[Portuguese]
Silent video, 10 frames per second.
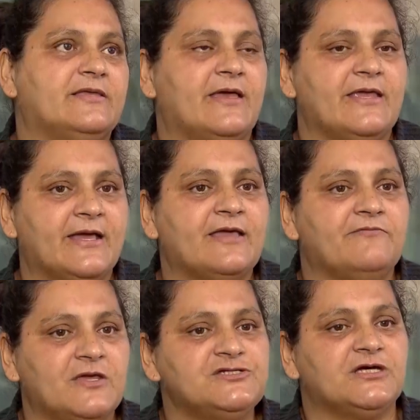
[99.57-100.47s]
Teria que
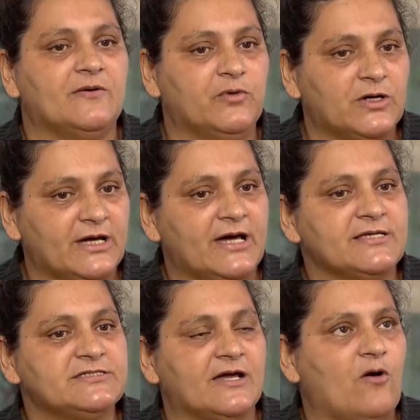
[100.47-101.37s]
vir de
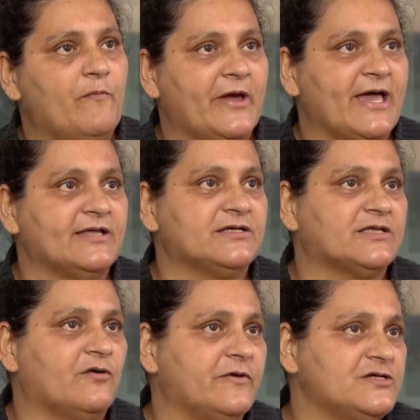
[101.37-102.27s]
ambulância, acompanhada
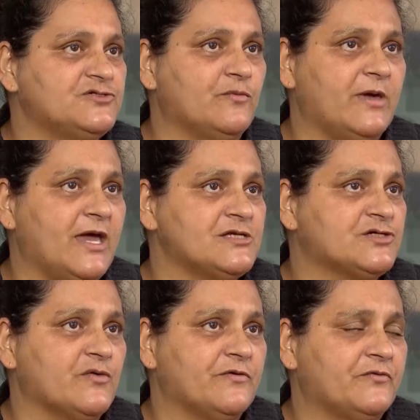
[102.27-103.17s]
talvez de um
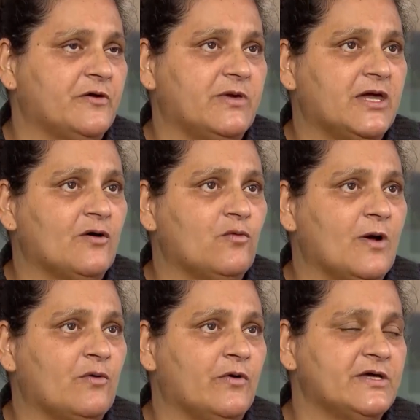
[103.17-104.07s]
médico, um enfermeiro,
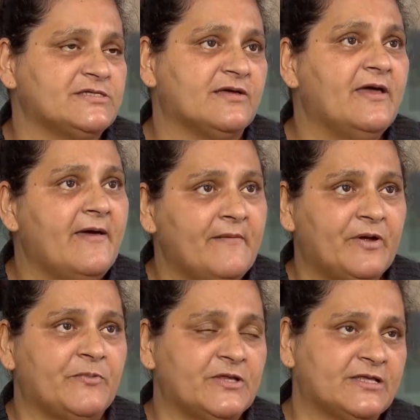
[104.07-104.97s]
alguma coisa,
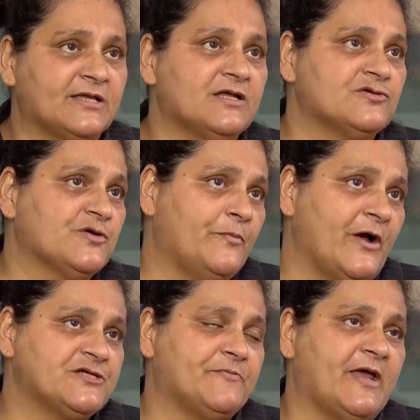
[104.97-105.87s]
para poder estar tá dando
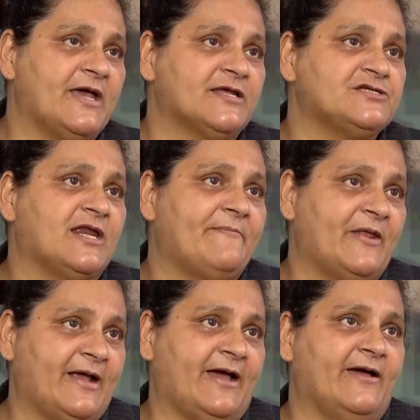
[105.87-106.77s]
suporte para ela de lá
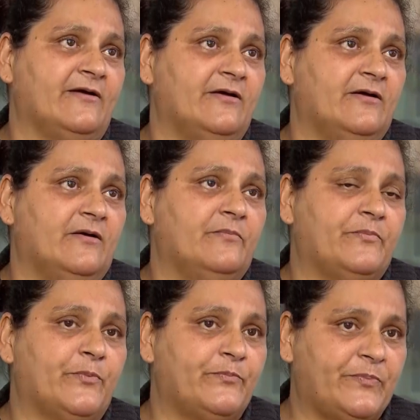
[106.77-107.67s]
para cá
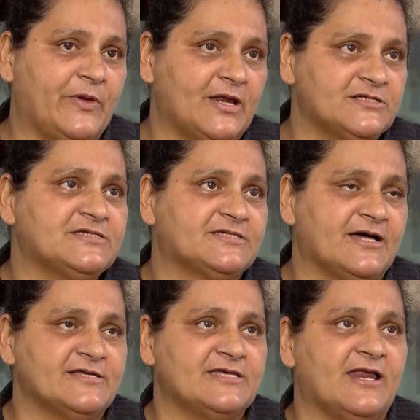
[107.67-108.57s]
pela
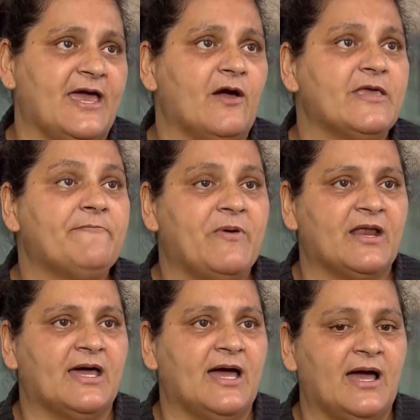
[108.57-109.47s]
distância né, e
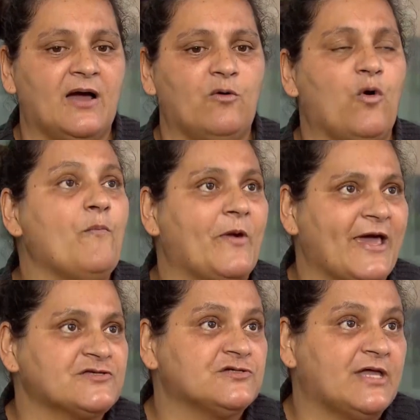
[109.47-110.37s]
pelo
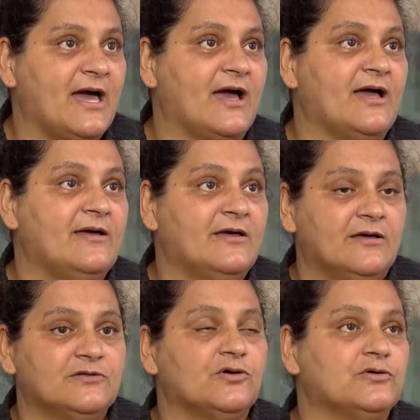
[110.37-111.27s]
complexo da,
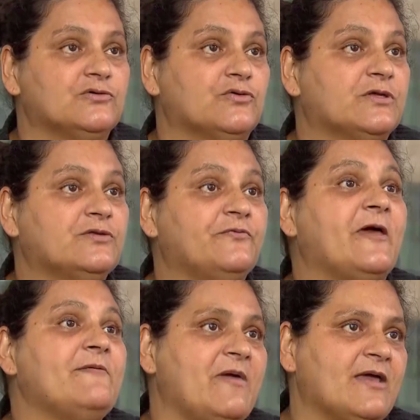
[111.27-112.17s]
do, do, do
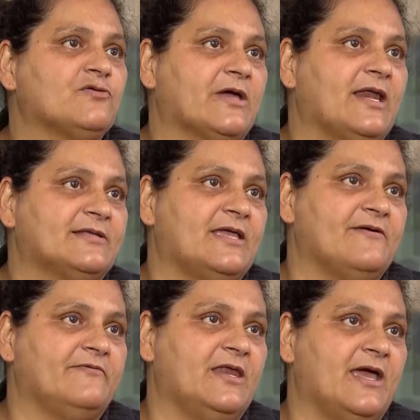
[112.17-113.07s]
ferimento que ela
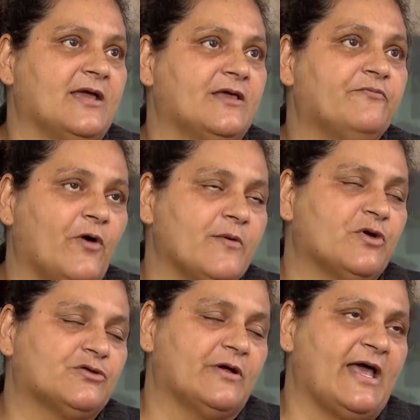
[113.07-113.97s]
teve, né, que foi
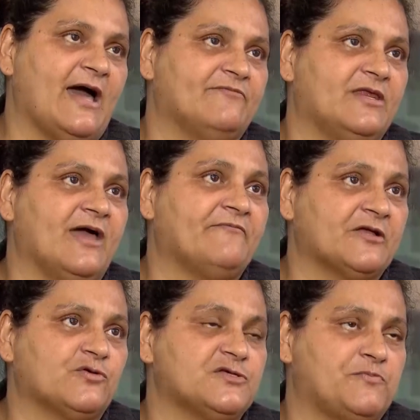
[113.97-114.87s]
muito grave né, a
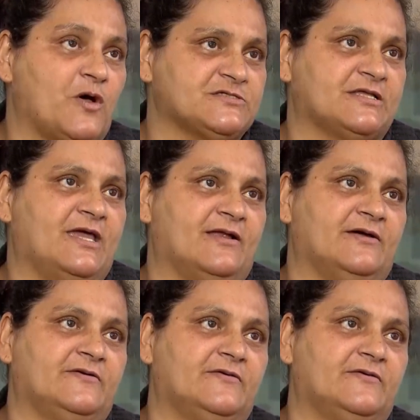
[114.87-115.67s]
fratura exposta dela.